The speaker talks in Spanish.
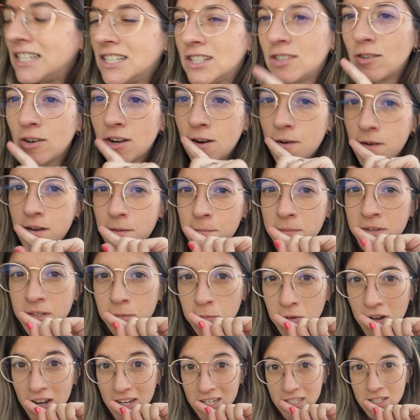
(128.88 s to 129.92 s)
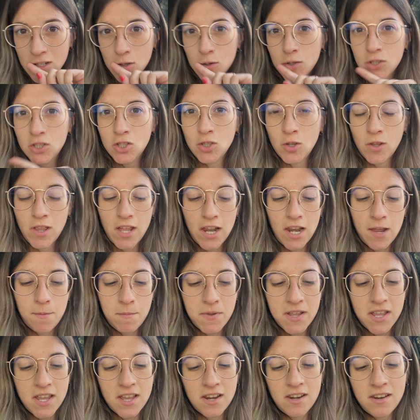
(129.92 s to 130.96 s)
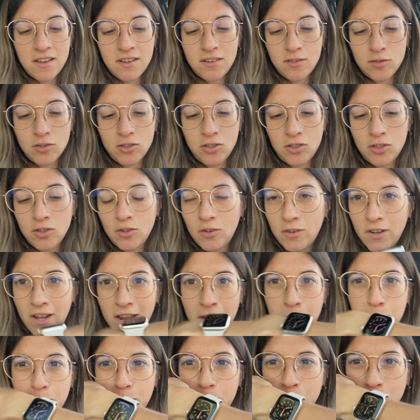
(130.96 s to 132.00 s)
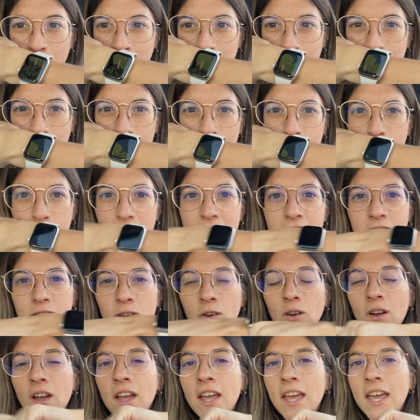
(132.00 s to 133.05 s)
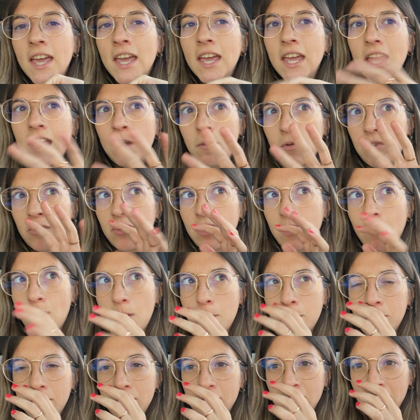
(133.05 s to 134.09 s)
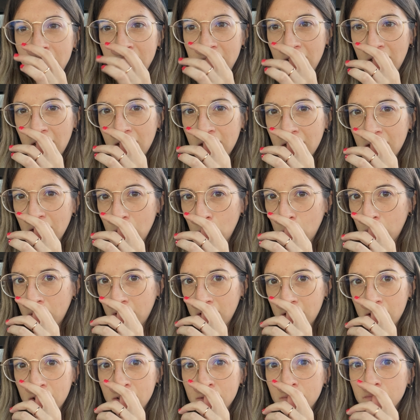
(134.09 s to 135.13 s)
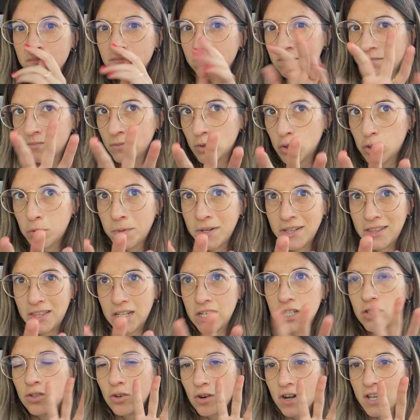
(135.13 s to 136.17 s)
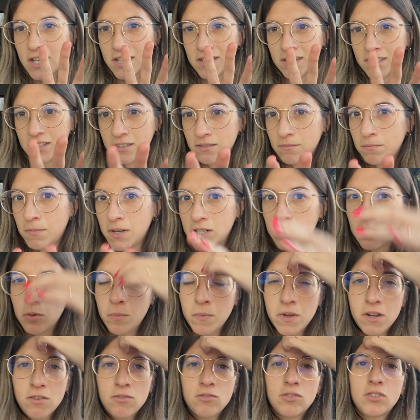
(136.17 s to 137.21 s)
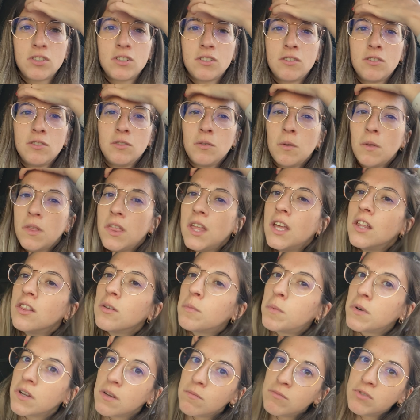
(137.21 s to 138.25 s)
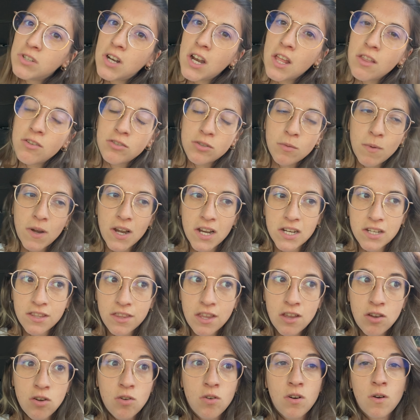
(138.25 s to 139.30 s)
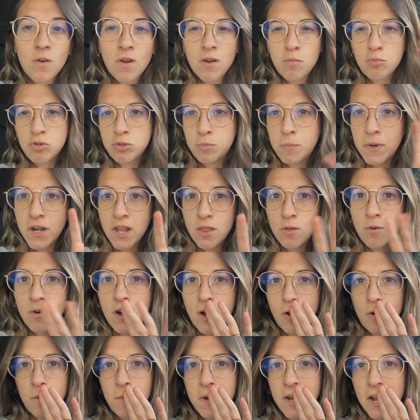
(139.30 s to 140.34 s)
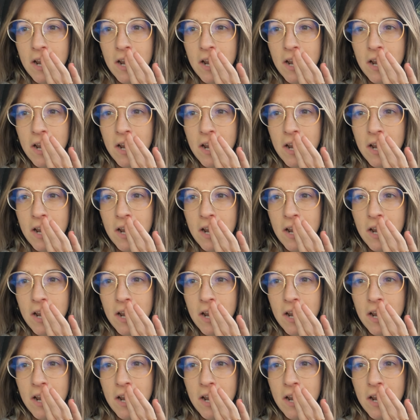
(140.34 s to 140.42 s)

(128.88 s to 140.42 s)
son ahora mismo las 8 de la mañana, 8 en punto justo y bueno, llevamos ya creo que mm, sobre 3 horas más o menos conduciendo porque hemos salido sobre las 5, ahora hemos parado a comer